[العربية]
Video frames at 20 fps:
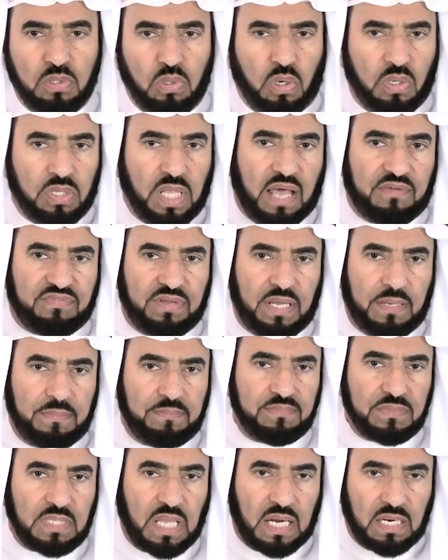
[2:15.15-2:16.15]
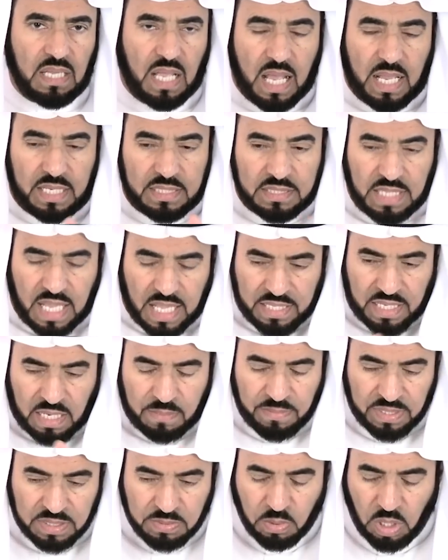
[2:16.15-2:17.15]
حذافة كان قائد هذه
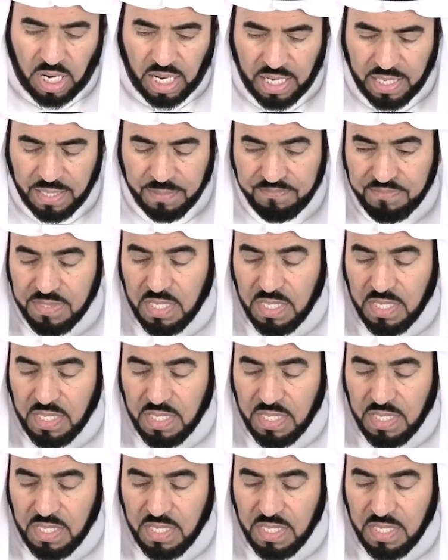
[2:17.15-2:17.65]
المجموعة